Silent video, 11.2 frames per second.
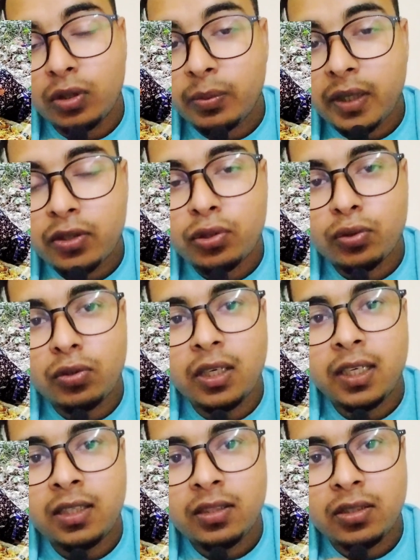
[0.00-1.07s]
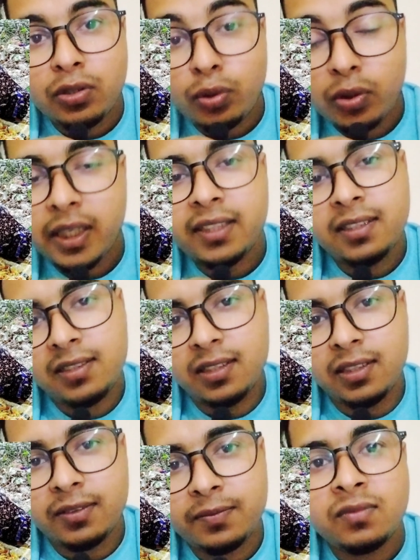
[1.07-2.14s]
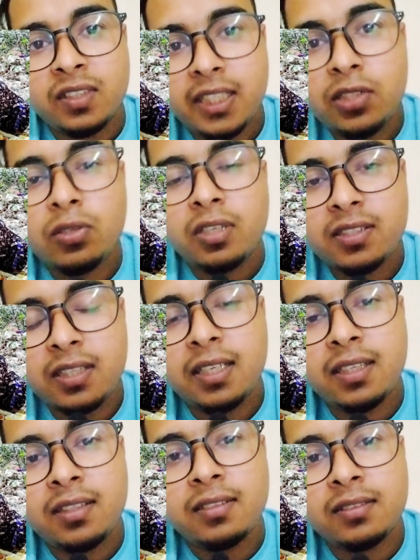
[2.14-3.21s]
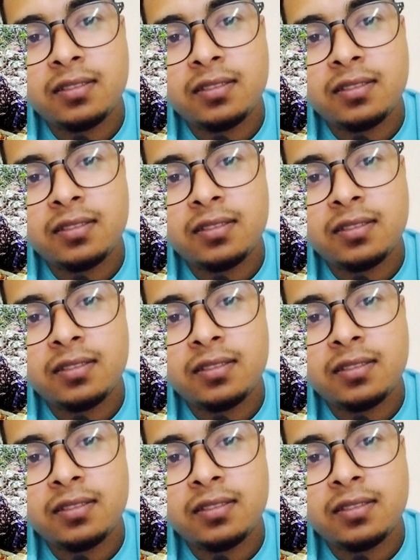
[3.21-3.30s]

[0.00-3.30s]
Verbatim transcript: ওই মাংসগুলা টোকাইতেছে কি জন্যে জানেন